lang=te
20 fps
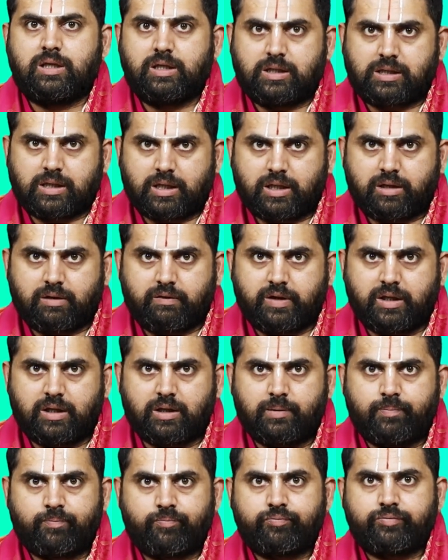ఇట్లాంటివి
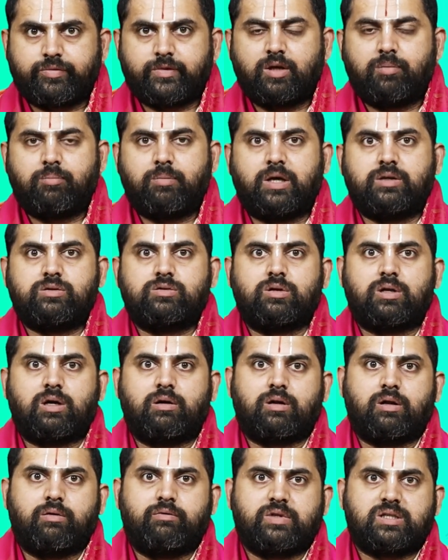మంజూరు
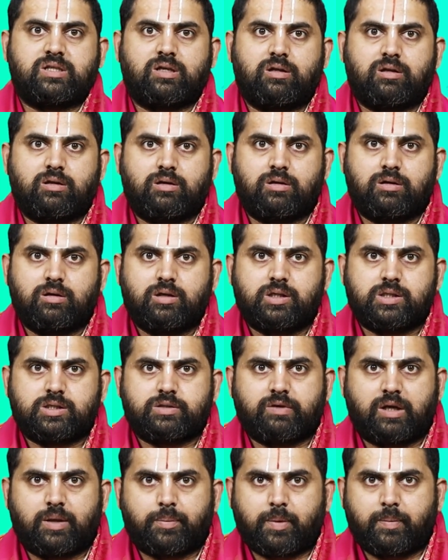అవడం విషయంలో
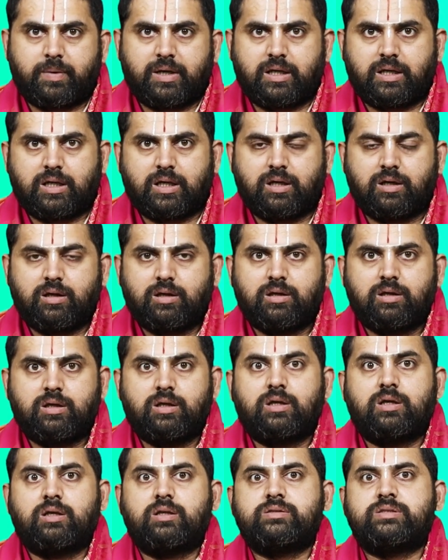స్వల్పమైన
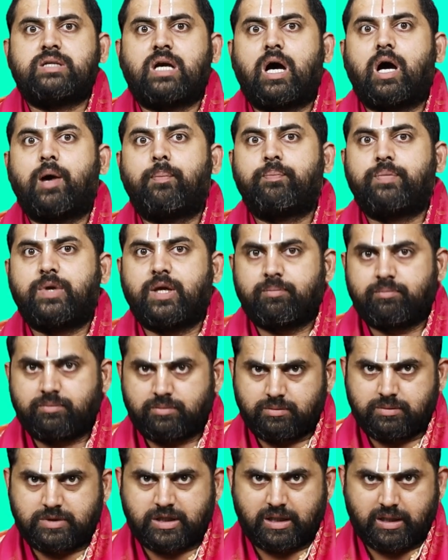జాప్యం
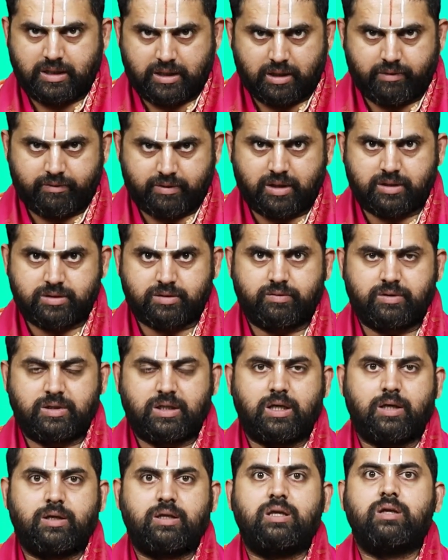జరిగే అవకాశం ఉంది
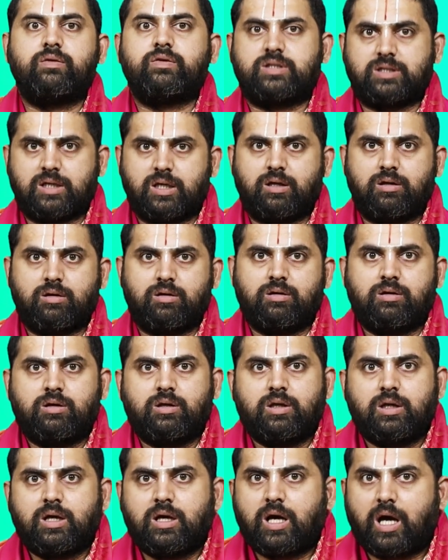కాబట్టి ఈ విషయాల్లో
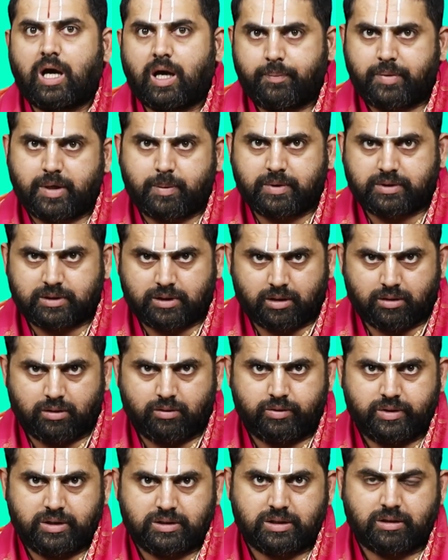అప్రమత్తంగా
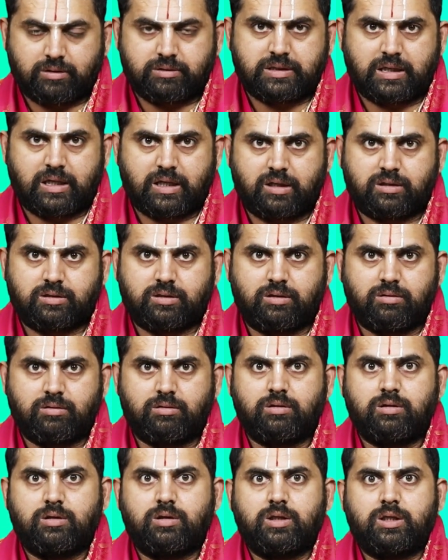ఉండి తగు జాగ్రత్తలు
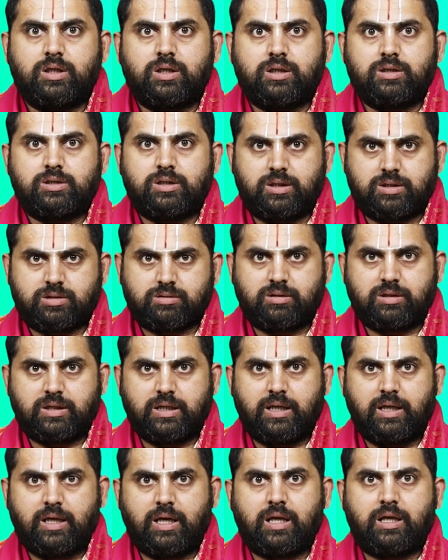
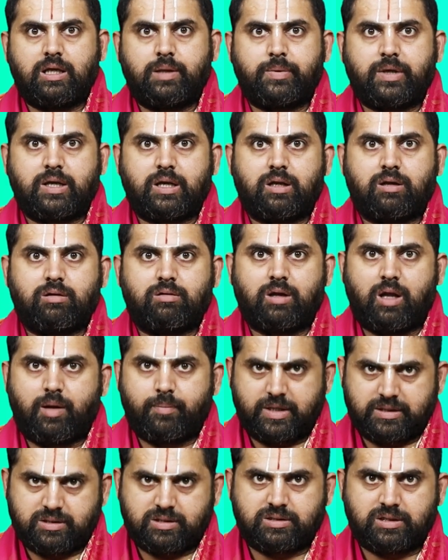తీసుకుంటే అన్ని పరాలకు కూడా
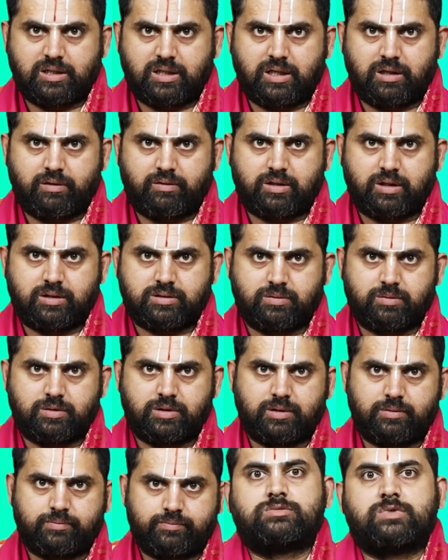మంచి జరిగే అవకాశం
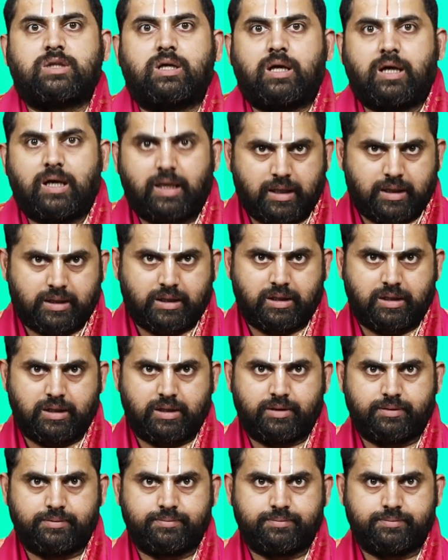ఉంది అలాగే